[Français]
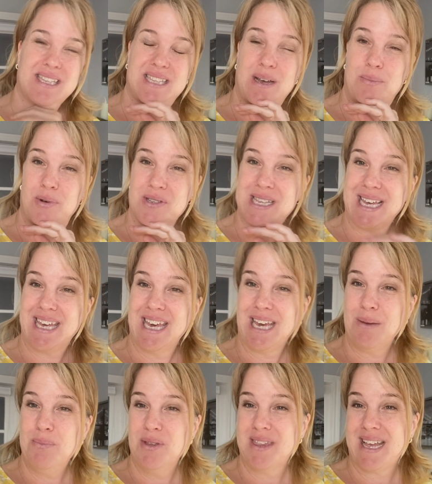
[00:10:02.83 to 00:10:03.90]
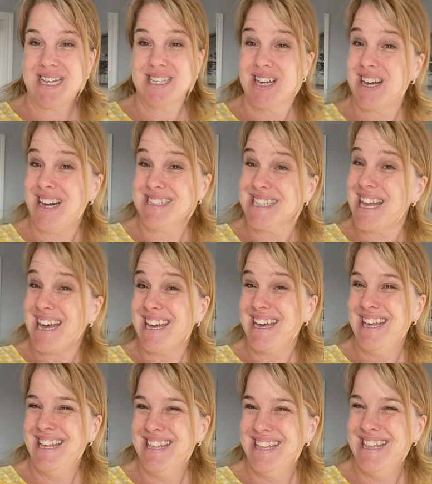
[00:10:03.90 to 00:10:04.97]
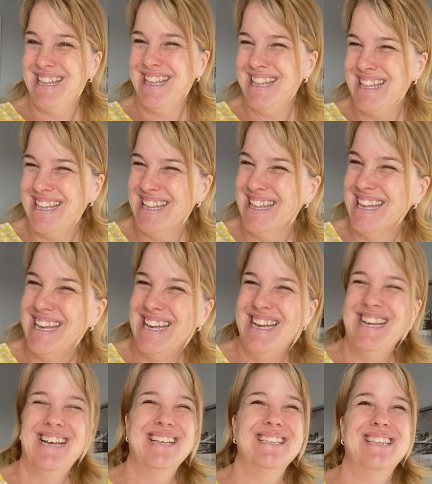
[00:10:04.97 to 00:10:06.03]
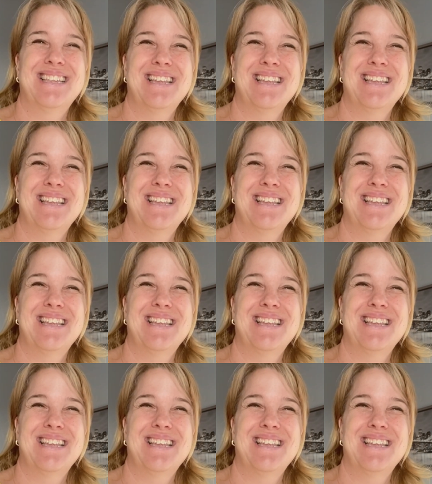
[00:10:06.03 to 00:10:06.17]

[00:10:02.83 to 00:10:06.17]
100% guérie, plus de traces de cancer. J'ai